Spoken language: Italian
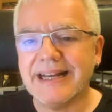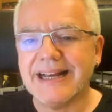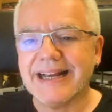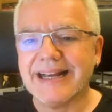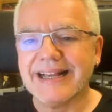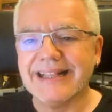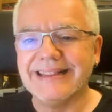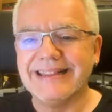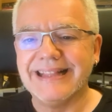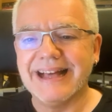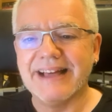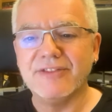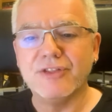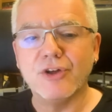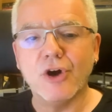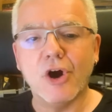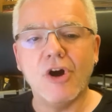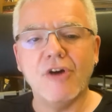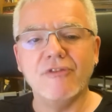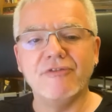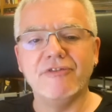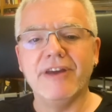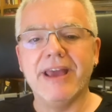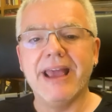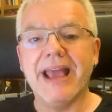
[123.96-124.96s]
da
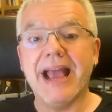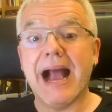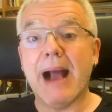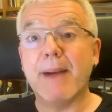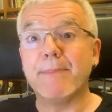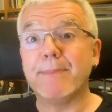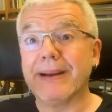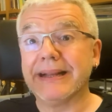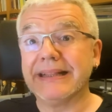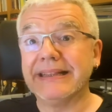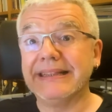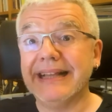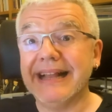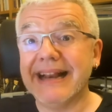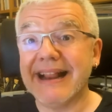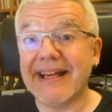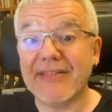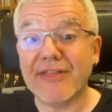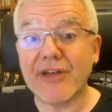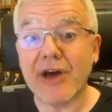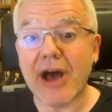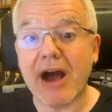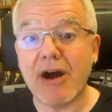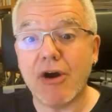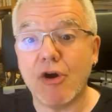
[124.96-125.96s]
dove a partire
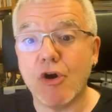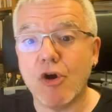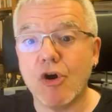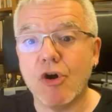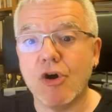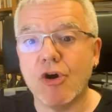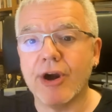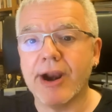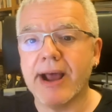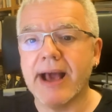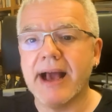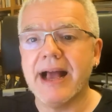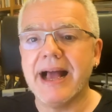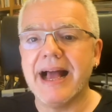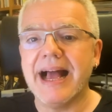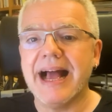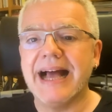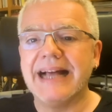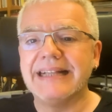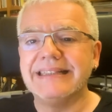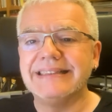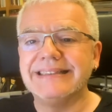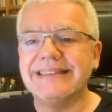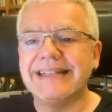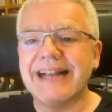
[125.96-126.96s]
da ora
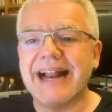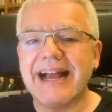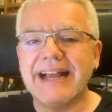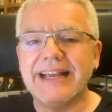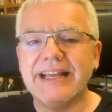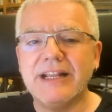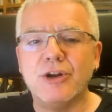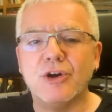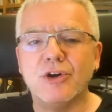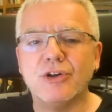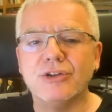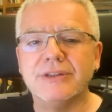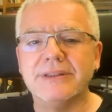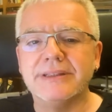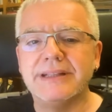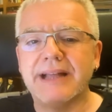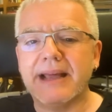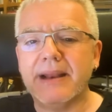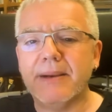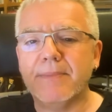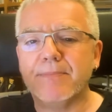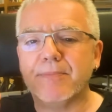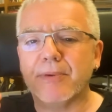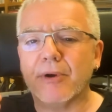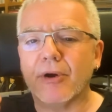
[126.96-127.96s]
andrà in onda
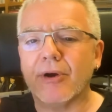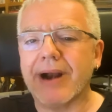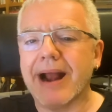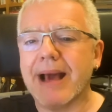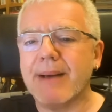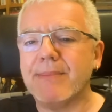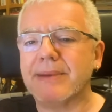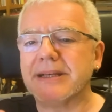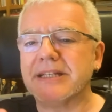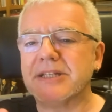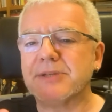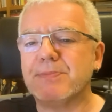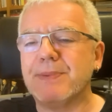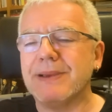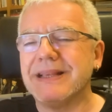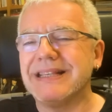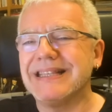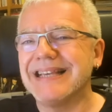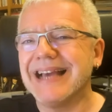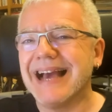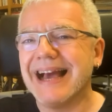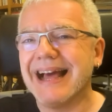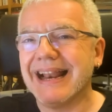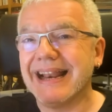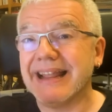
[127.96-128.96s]
il programma
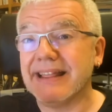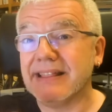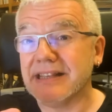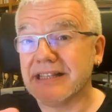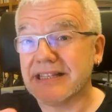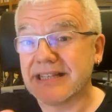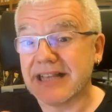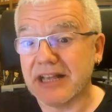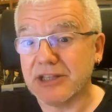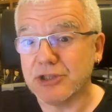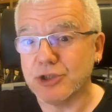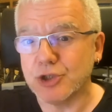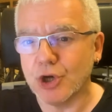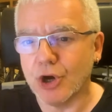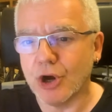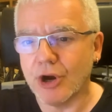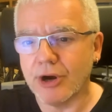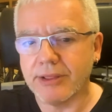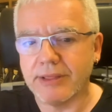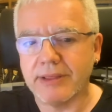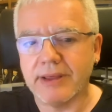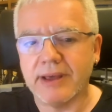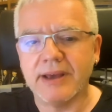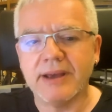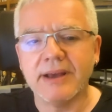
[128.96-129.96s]
speciale di San
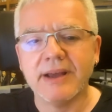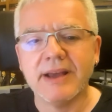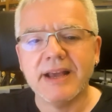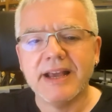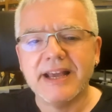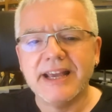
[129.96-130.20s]
Giordi,